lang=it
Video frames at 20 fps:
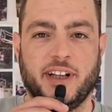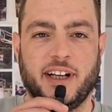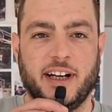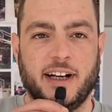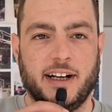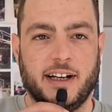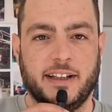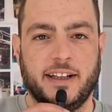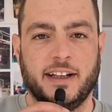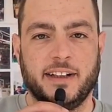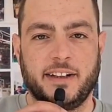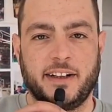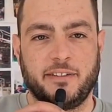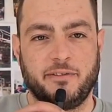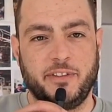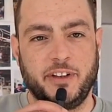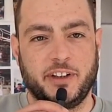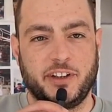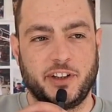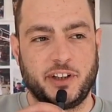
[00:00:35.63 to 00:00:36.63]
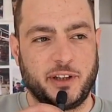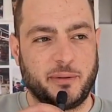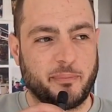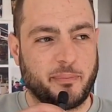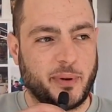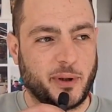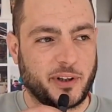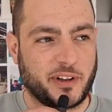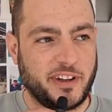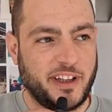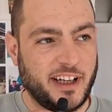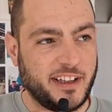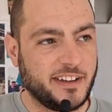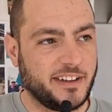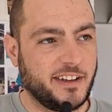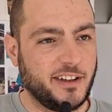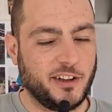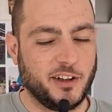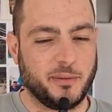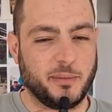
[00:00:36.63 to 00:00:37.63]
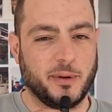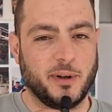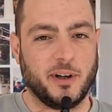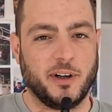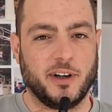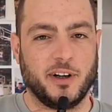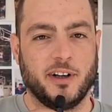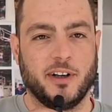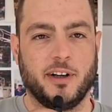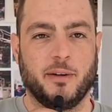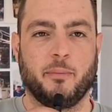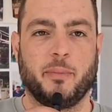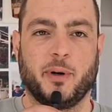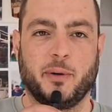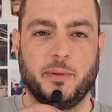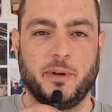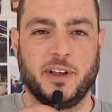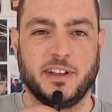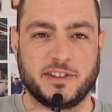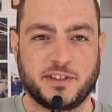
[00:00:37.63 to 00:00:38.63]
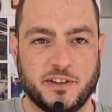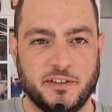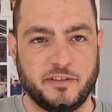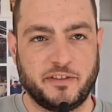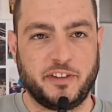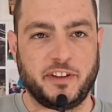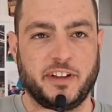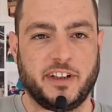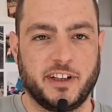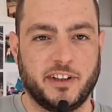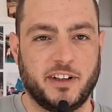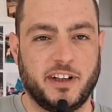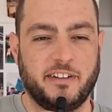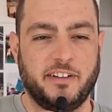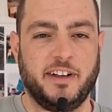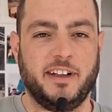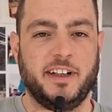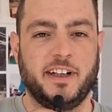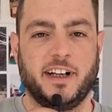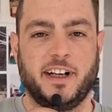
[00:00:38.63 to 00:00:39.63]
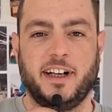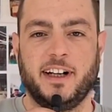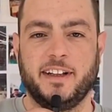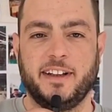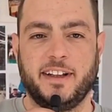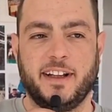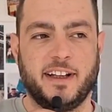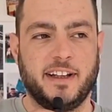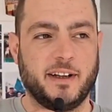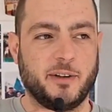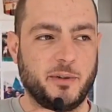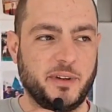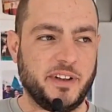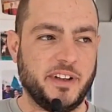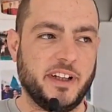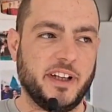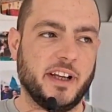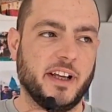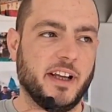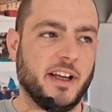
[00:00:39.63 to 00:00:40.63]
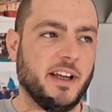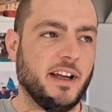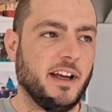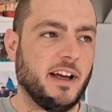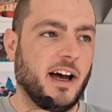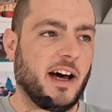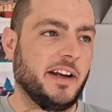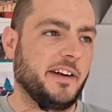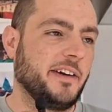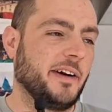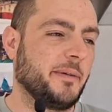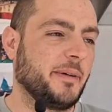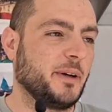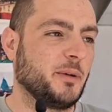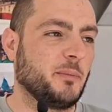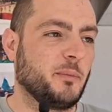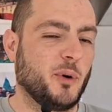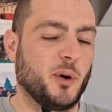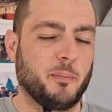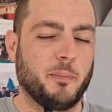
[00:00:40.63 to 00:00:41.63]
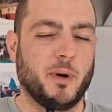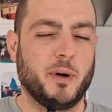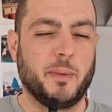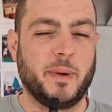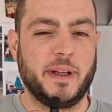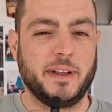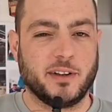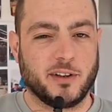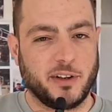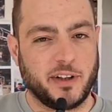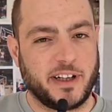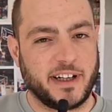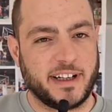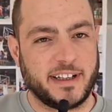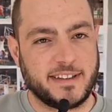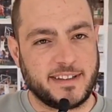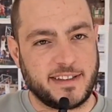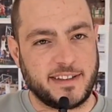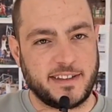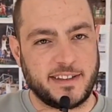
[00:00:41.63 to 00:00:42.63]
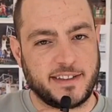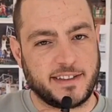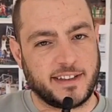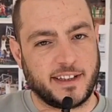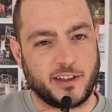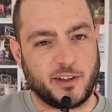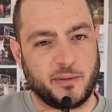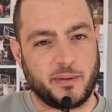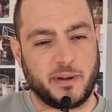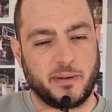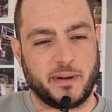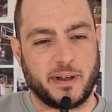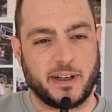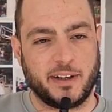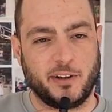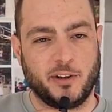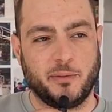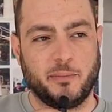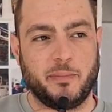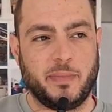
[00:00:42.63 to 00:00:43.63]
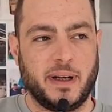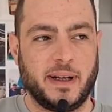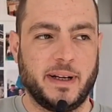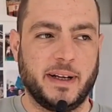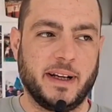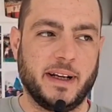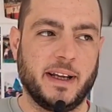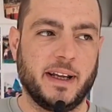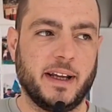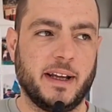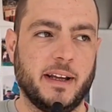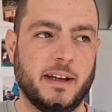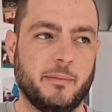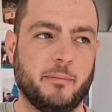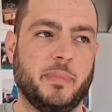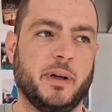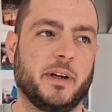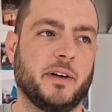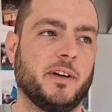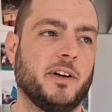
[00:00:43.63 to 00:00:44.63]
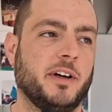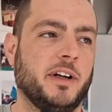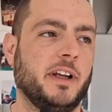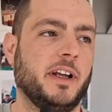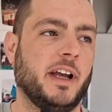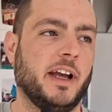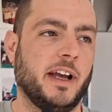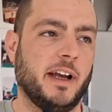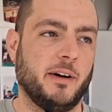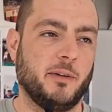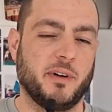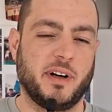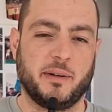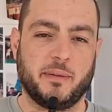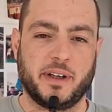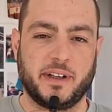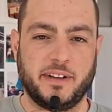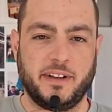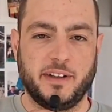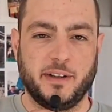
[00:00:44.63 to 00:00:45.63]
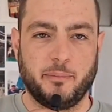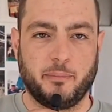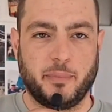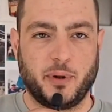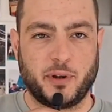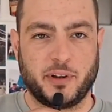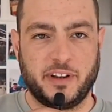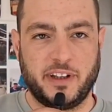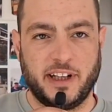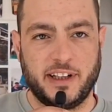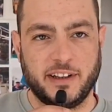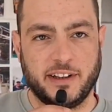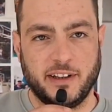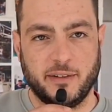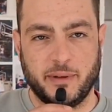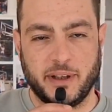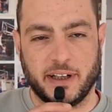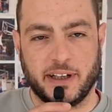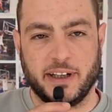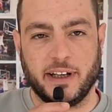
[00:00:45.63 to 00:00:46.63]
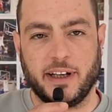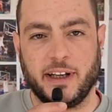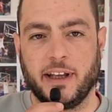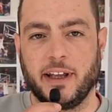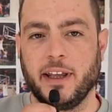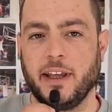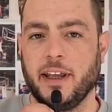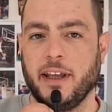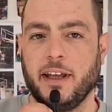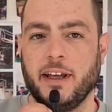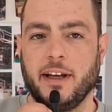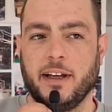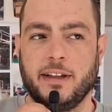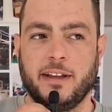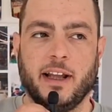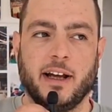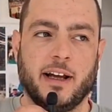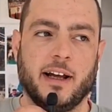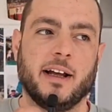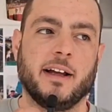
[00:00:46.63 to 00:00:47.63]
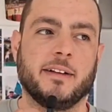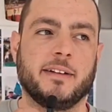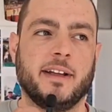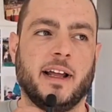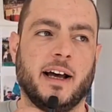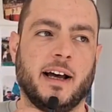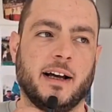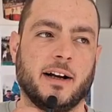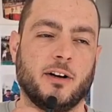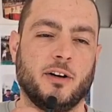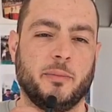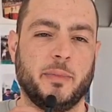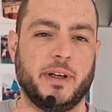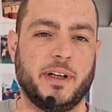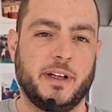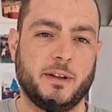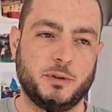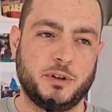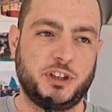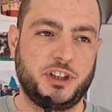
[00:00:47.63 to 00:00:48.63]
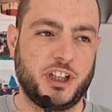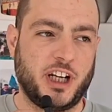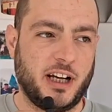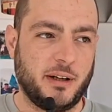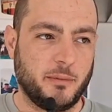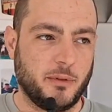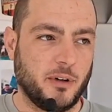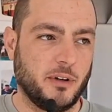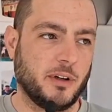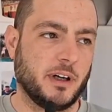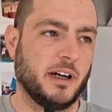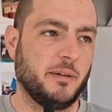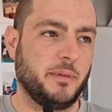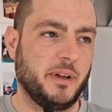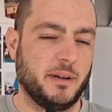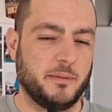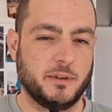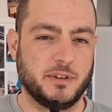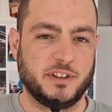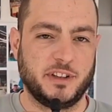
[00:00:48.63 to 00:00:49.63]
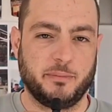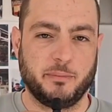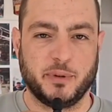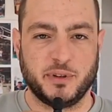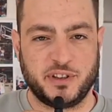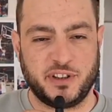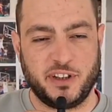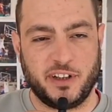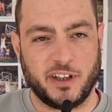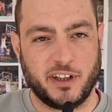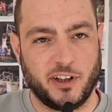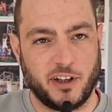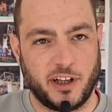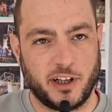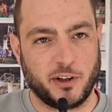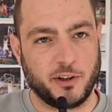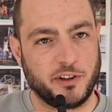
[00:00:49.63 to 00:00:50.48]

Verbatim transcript: da, da tre vittorie importanti dopo proprio la sconfitta con Avellino all'andata, quindi arriviamo in un buon momento, i ragazzi si stanno preparando bene, per noi è una partita importante perché da, da come ne usciamo capiamo se possiamo ancora